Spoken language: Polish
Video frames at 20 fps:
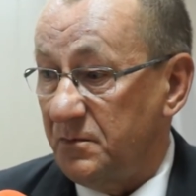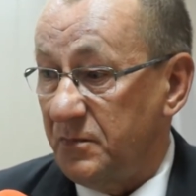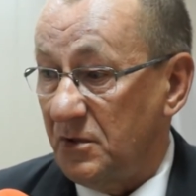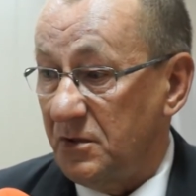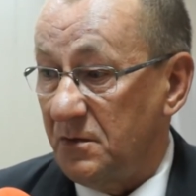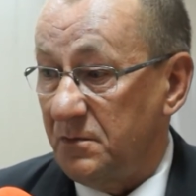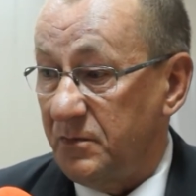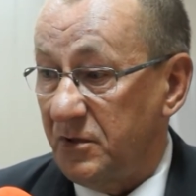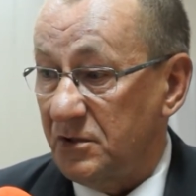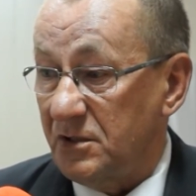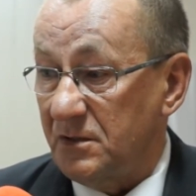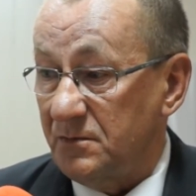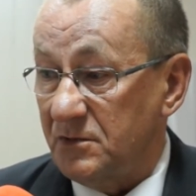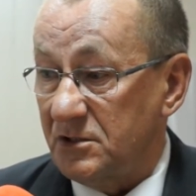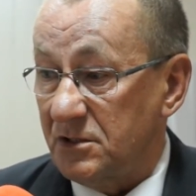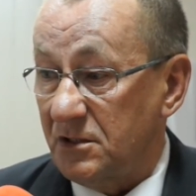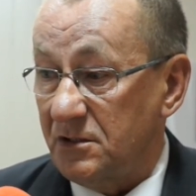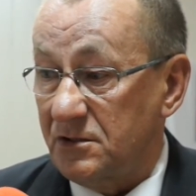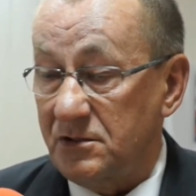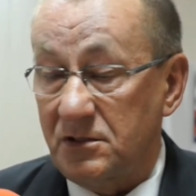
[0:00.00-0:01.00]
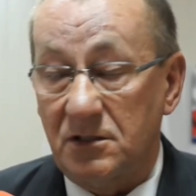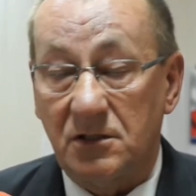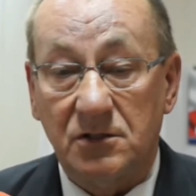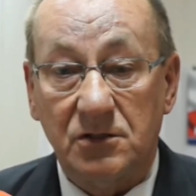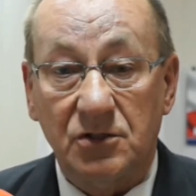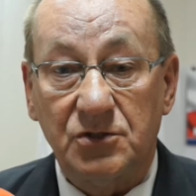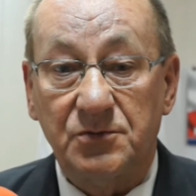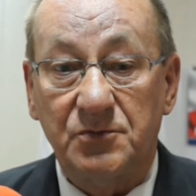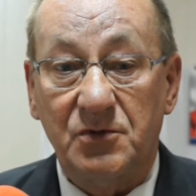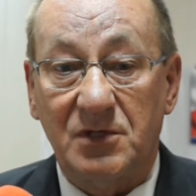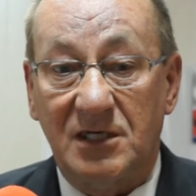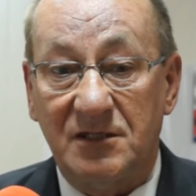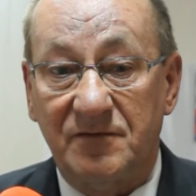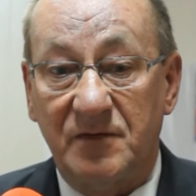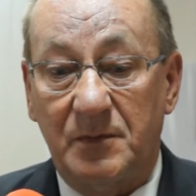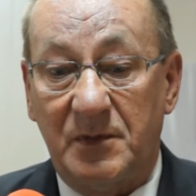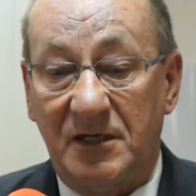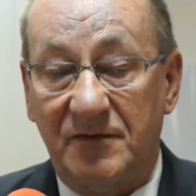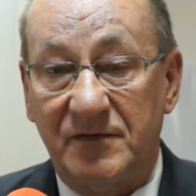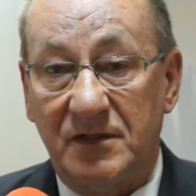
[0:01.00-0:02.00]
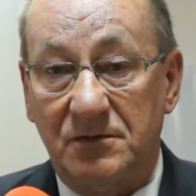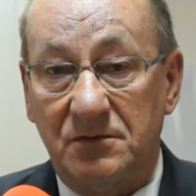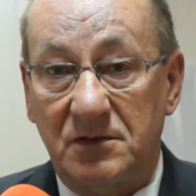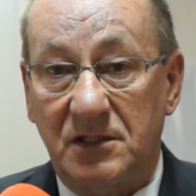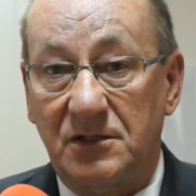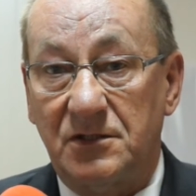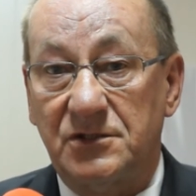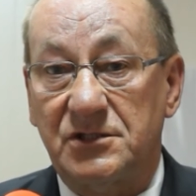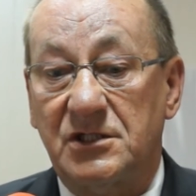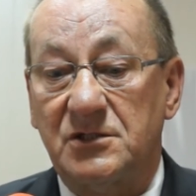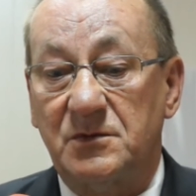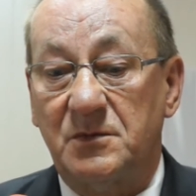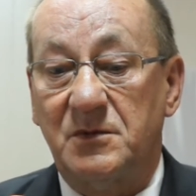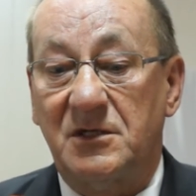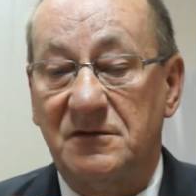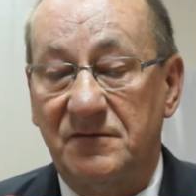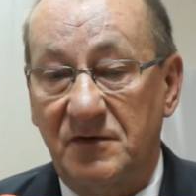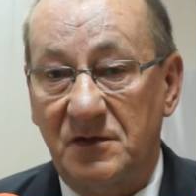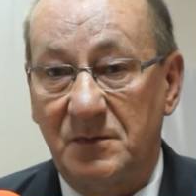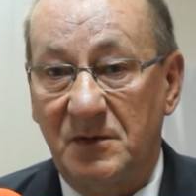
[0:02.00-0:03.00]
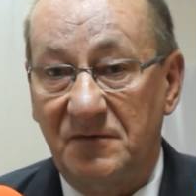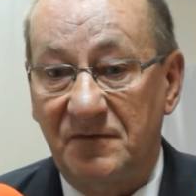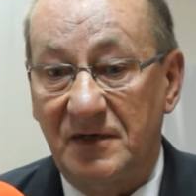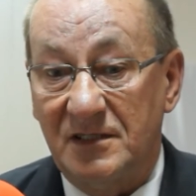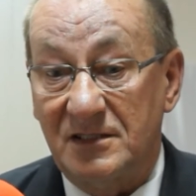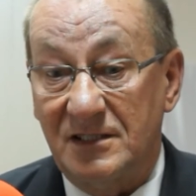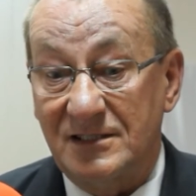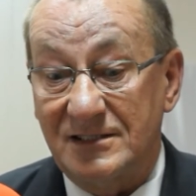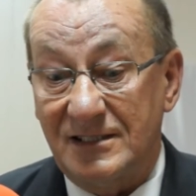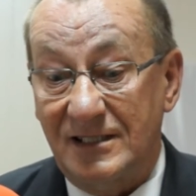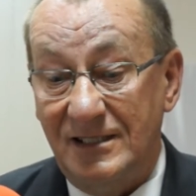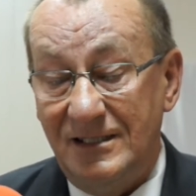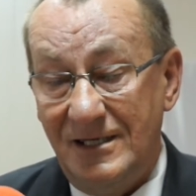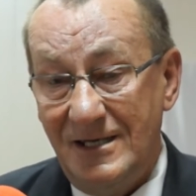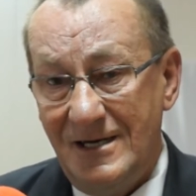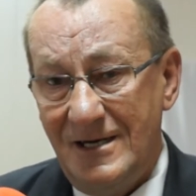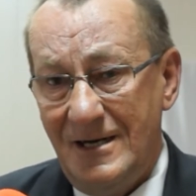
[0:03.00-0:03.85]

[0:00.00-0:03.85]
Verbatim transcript: po, po tym, co, co od 8 lat wyprawia tutaj chociażby Platforma Obywatelska.